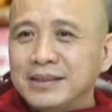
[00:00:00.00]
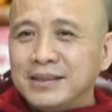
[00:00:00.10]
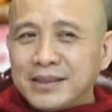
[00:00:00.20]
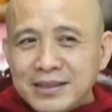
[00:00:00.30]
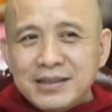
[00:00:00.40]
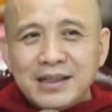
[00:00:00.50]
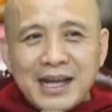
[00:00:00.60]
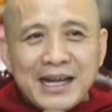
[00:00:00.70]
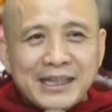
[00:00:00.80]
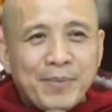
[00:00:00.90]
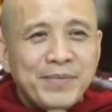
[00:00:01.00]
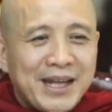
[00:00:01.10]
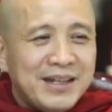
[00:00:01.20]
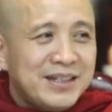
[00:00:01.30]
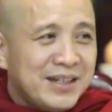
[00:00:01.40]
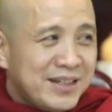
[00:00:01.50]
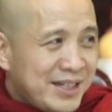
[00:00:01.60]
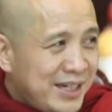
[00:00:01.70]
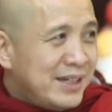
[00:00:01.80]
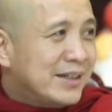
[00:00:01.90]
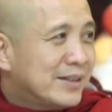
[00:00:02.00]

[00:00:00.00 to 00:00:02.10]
từ là tâm chẳng sân si